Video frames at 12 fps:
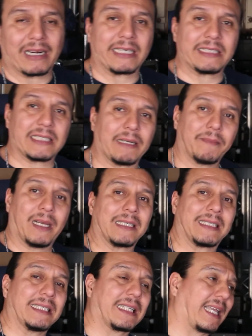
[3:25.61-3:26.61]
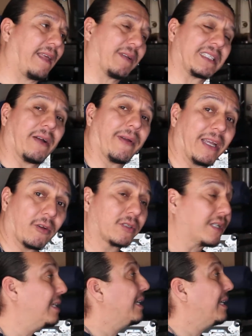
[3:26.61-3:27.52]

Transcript: risa. Así es de que, damas caballeros,